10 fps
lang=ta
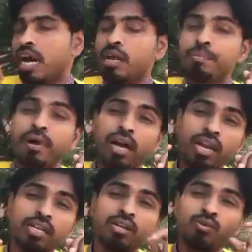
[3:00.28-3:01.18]
ஆனால்
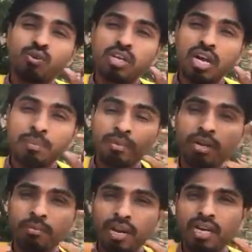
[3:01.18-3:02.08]
பாலில் இருக்கக்கூடிய
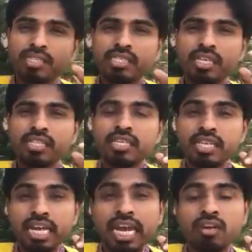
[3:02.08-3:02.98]
அமிலமெல்லாம் சேர்ந்து
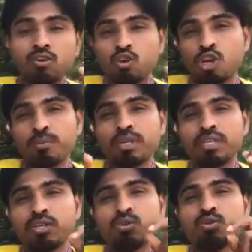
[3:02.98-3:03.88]
ஏற்கனவே உங்கள் உடம்புல
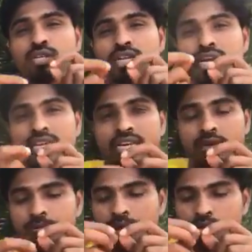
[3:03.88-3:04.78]
இருக்கக்கூடிய
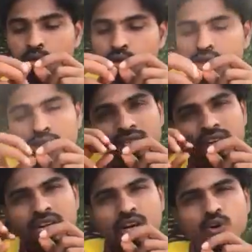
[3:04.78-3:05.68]
எலும்பை உருக்கி
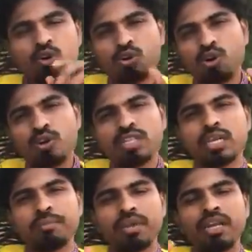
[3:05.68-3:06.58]
வெளியில் கொண்டு போகக்கூடிய
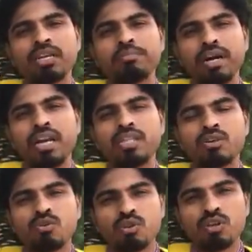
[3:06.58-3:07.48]
தன்மையில் இருக்குது பால்
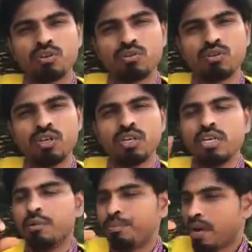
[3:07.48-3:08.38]
எதுக்கு குடிக்கணும்
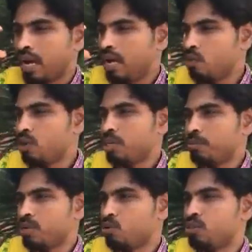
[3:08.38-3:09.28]
பால் ஒரு
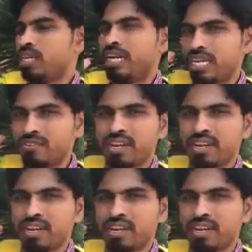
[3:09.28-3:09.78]
டம்ளர் குடித்தா அன்றைக்கி